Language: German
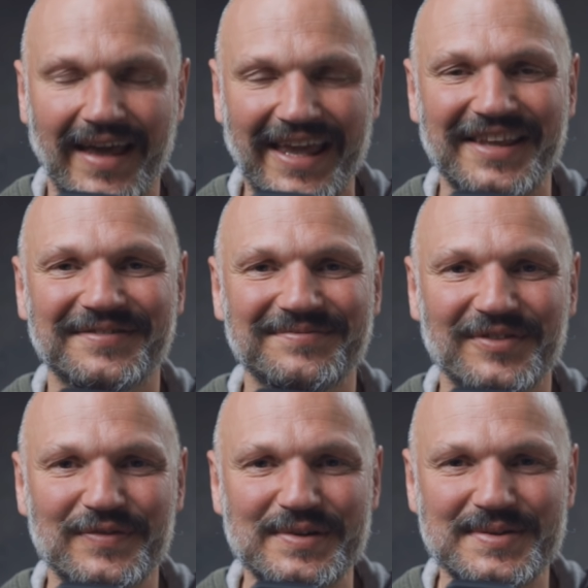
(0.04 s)
Hey,
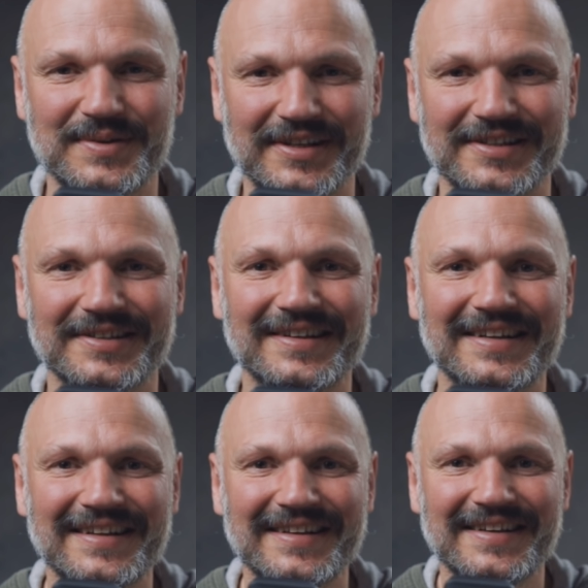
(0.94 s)
wie fühlst du dich?
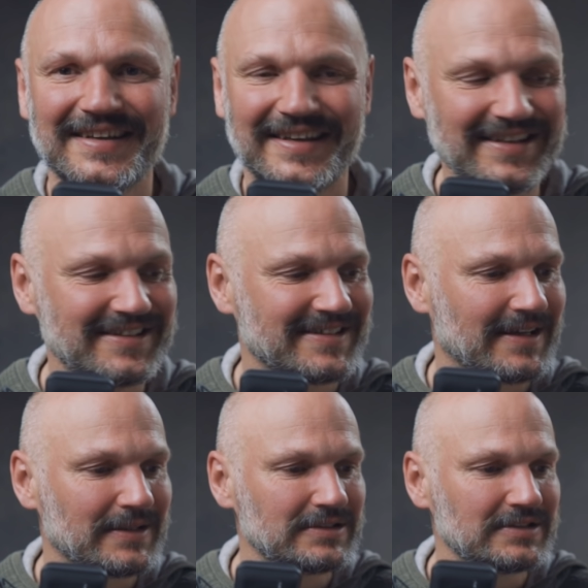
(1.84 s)
Ich,
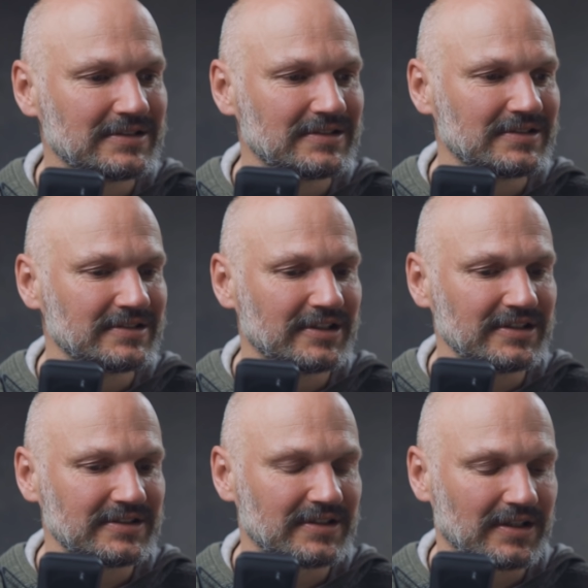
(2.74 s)
äh,
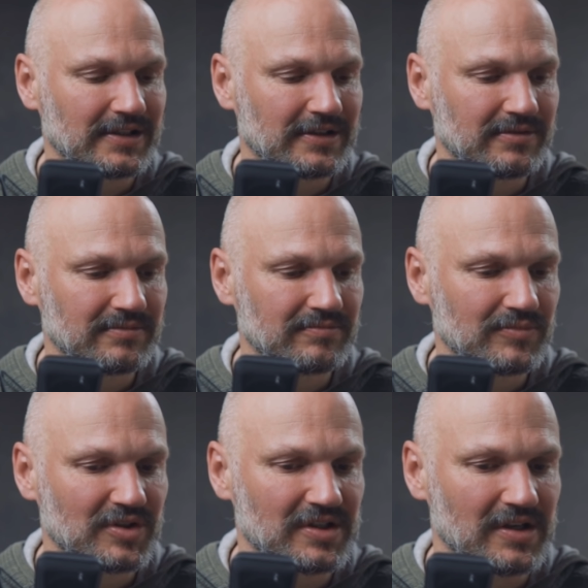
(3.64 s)
ich,
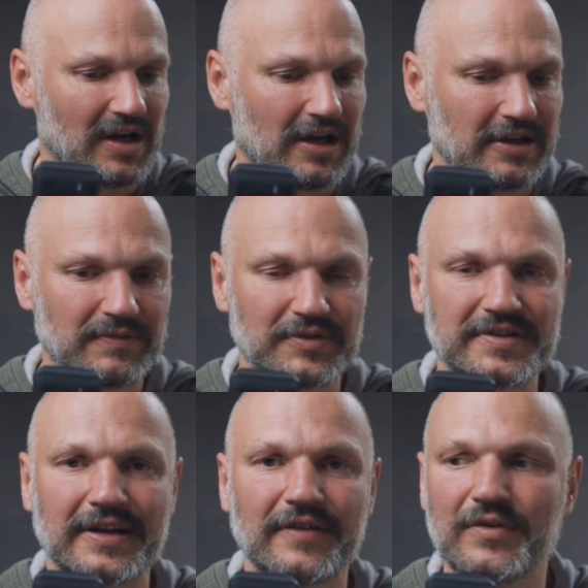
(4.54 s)
ähm, ja, ich würde
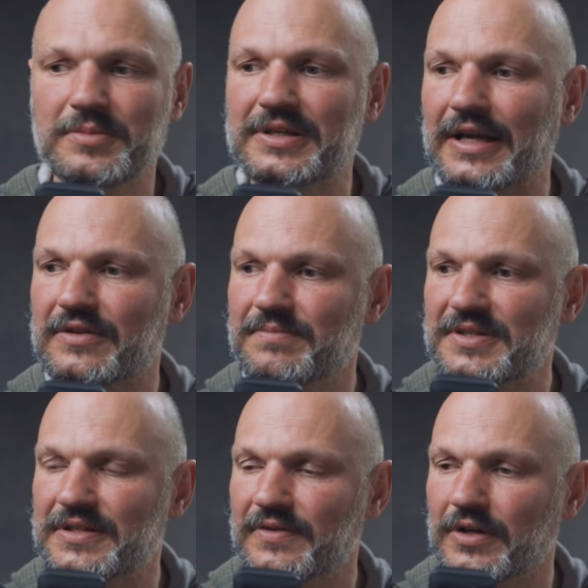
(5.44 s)
sagen, ich fühle mich gerade so ein
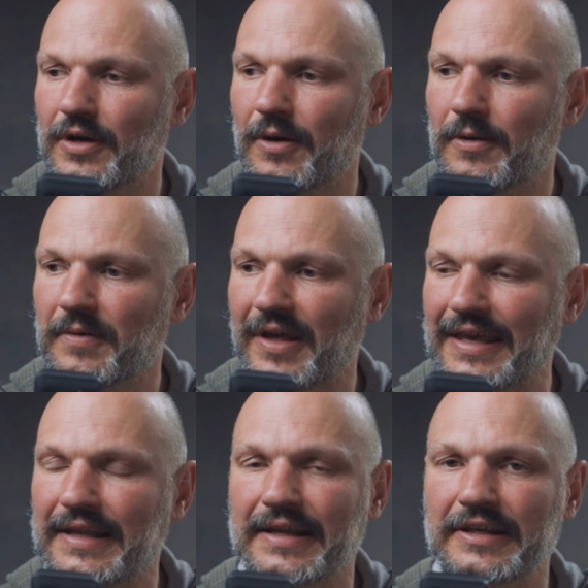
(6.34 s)
bisschen äh, äh,
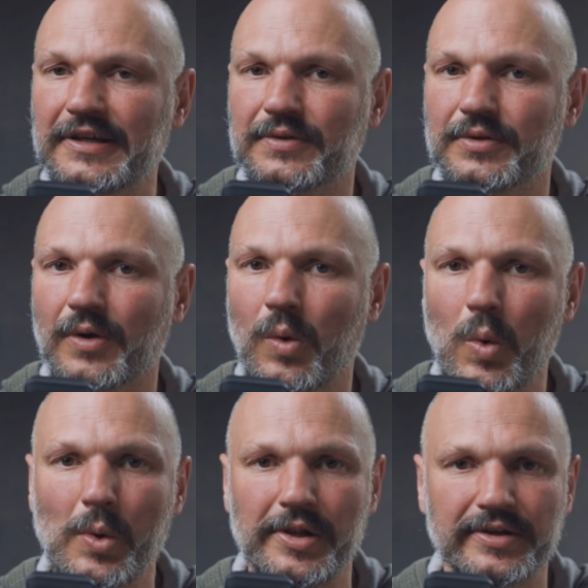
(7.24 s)
regeneriert und
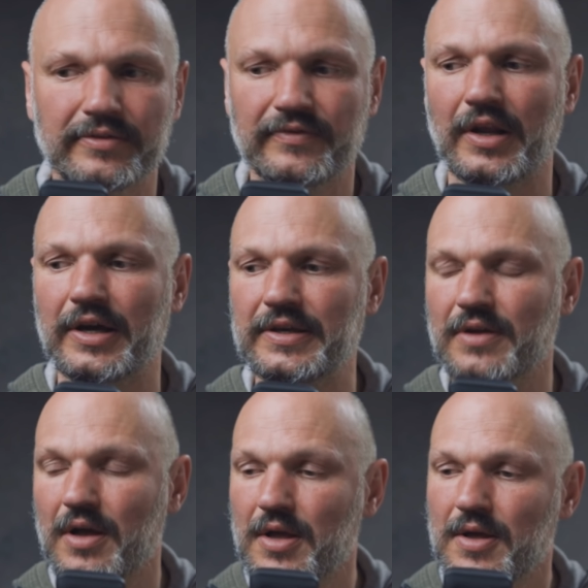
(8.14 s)
erholt
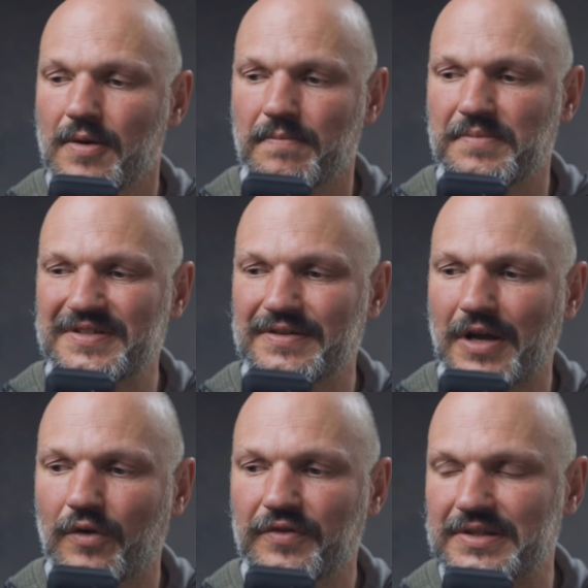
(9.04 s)
vielleicht. Ein bisschen
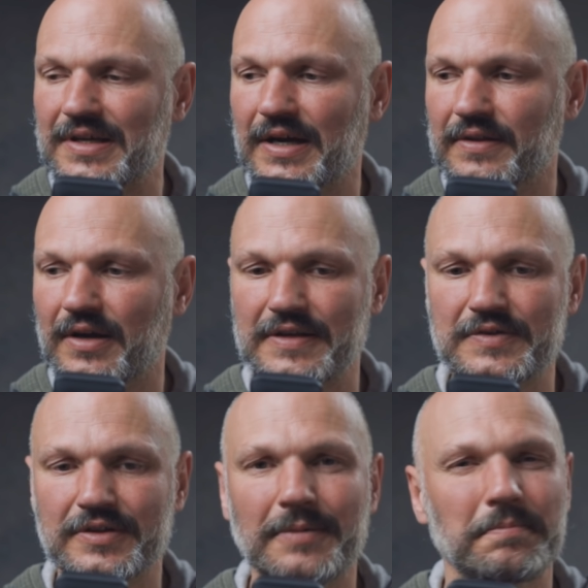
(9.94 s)
aufgetankt.
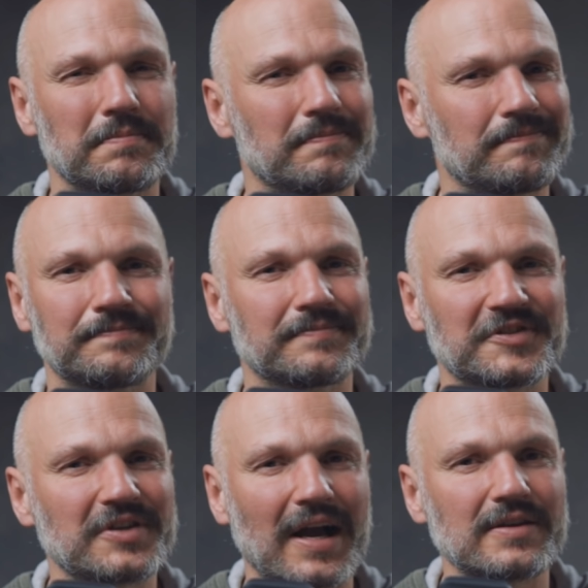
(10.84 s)
Also ich habe ein
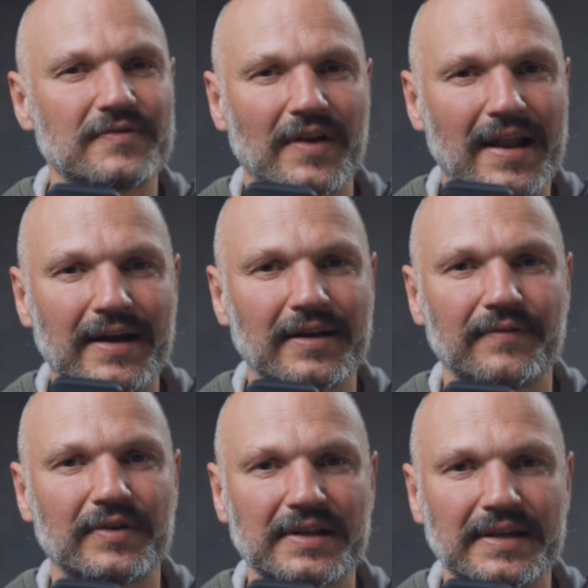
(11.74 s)
starkes Verlangen
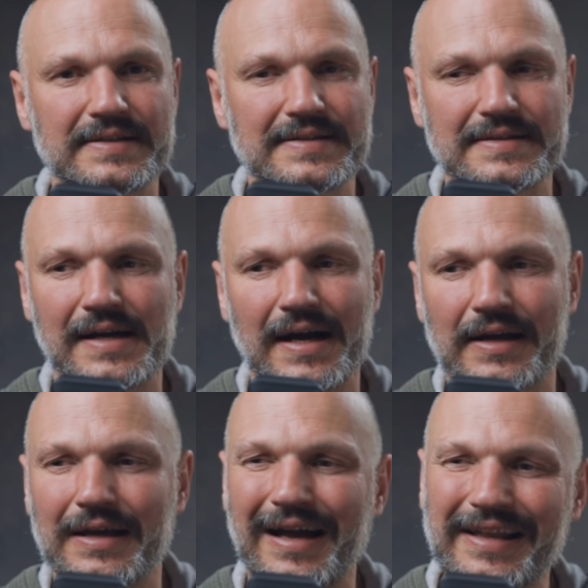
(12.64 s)
einfach die letzten Tage.